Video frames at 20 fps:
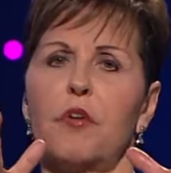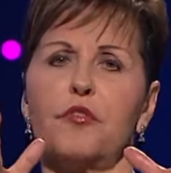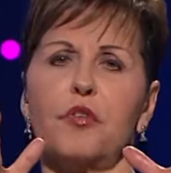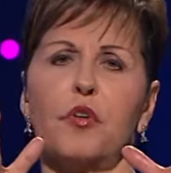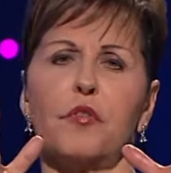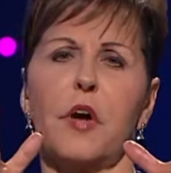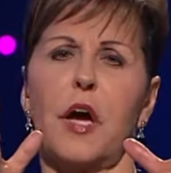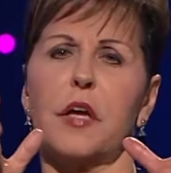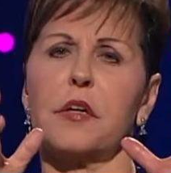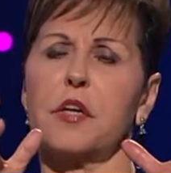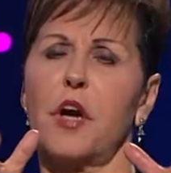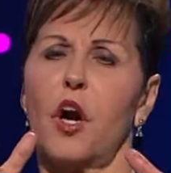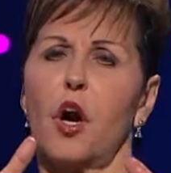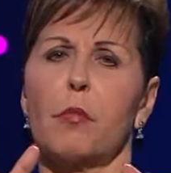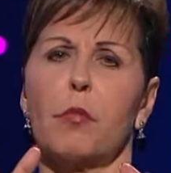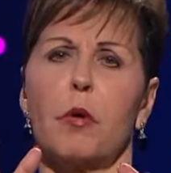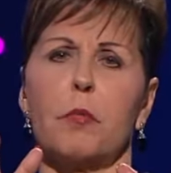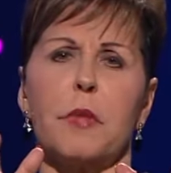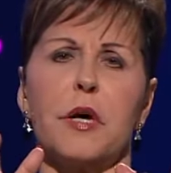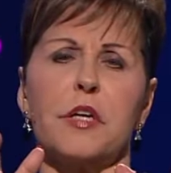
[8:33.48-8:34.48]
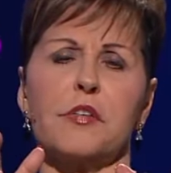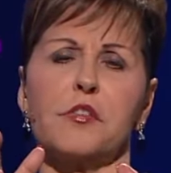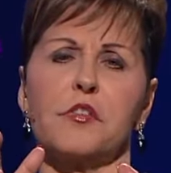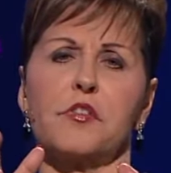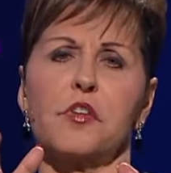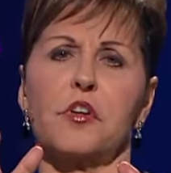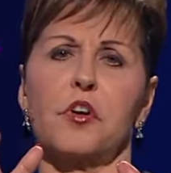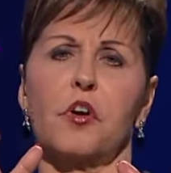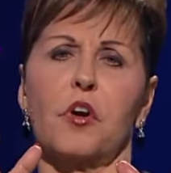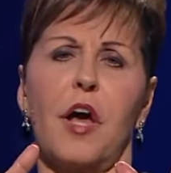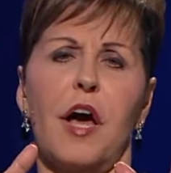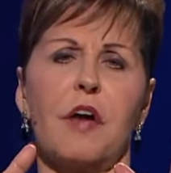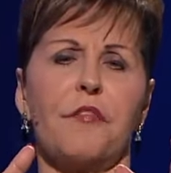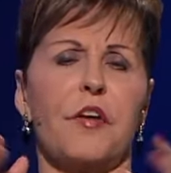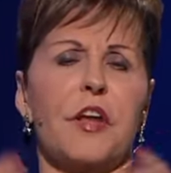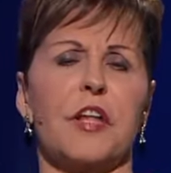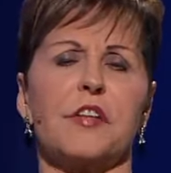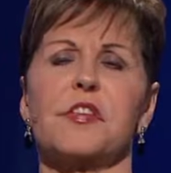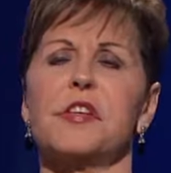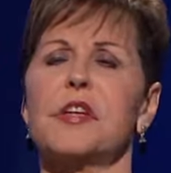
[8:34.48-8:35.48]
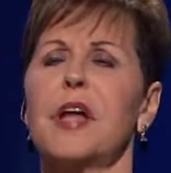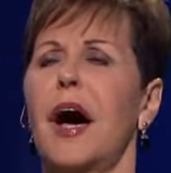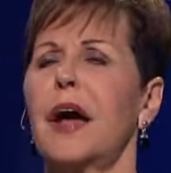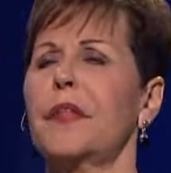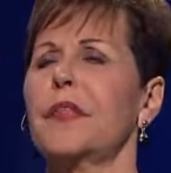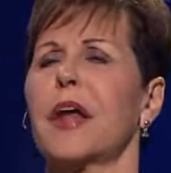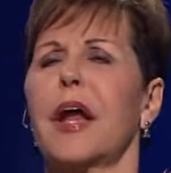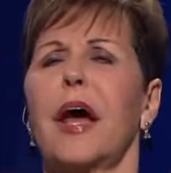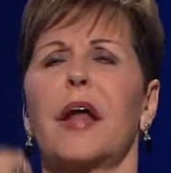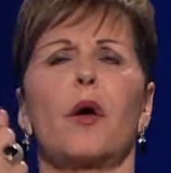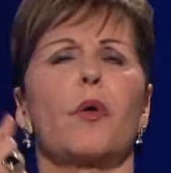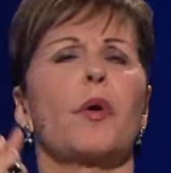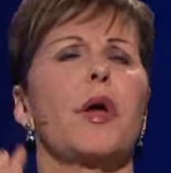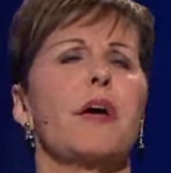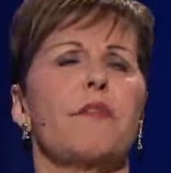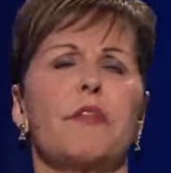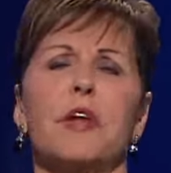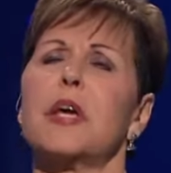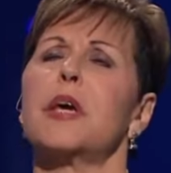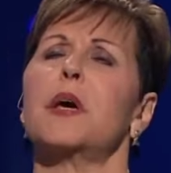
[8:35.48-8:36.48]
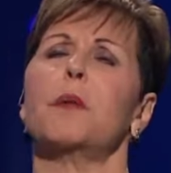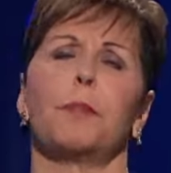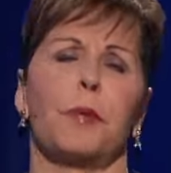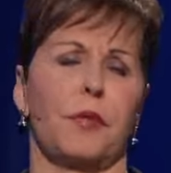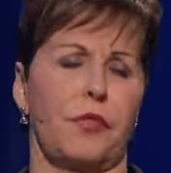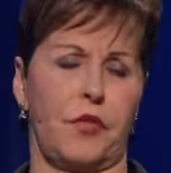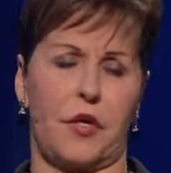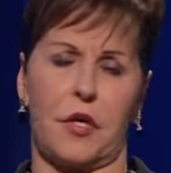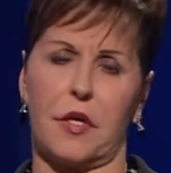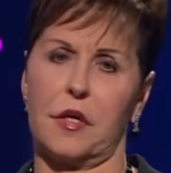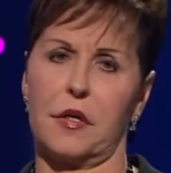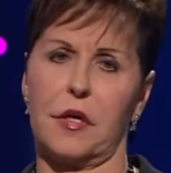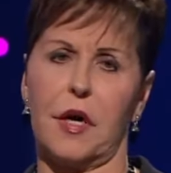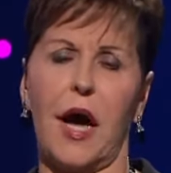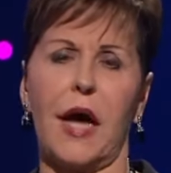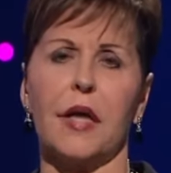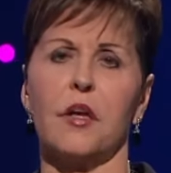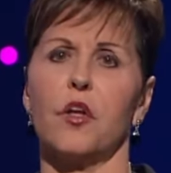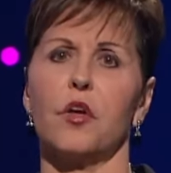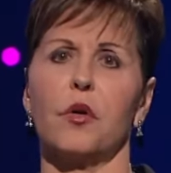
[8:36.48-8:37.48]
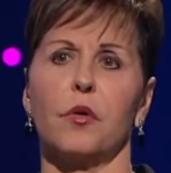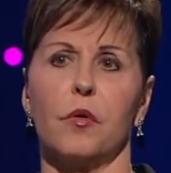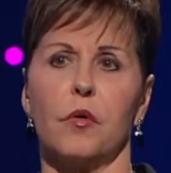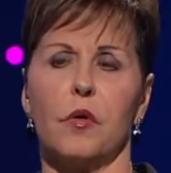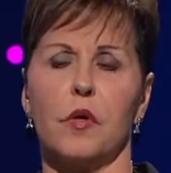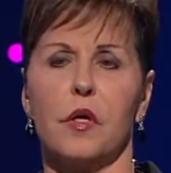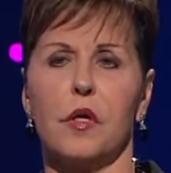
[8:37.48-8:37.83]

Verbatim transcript: orang mengalami kekacauan dalam hidupmu dan bukan karena saya tidak punya empati, saya punya.